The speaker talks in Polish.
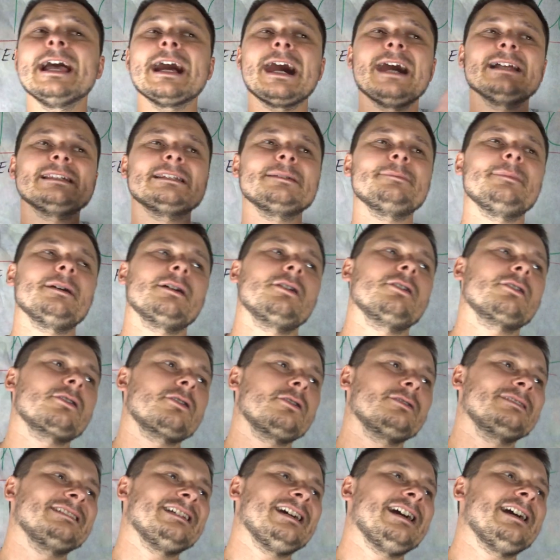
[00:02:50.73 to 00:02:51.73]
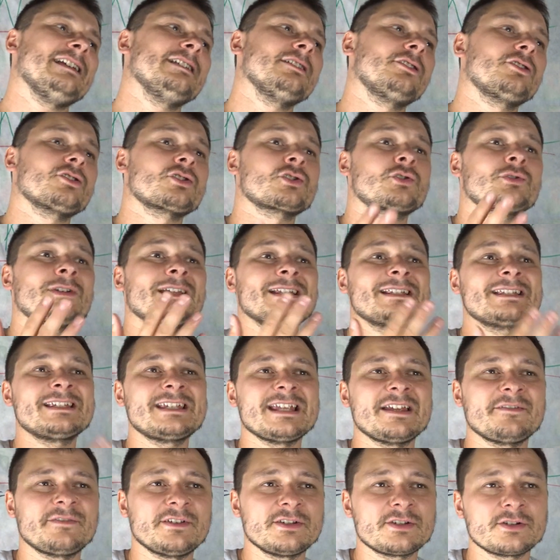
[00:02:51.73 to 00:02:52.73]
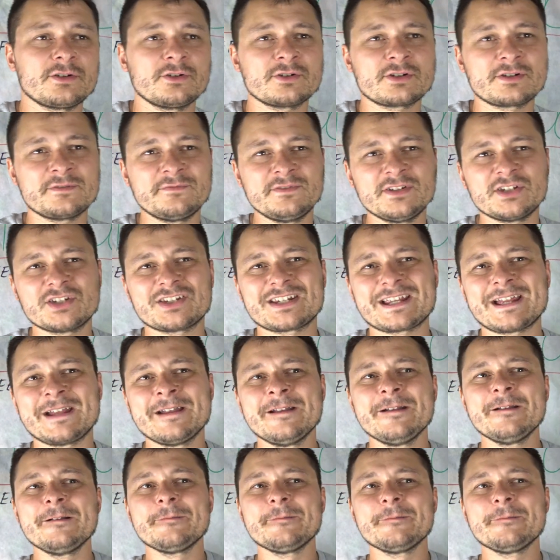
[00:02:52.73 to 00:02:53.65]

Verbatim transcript: a Demagorgon na Ali kosztuje 9. Oczywiście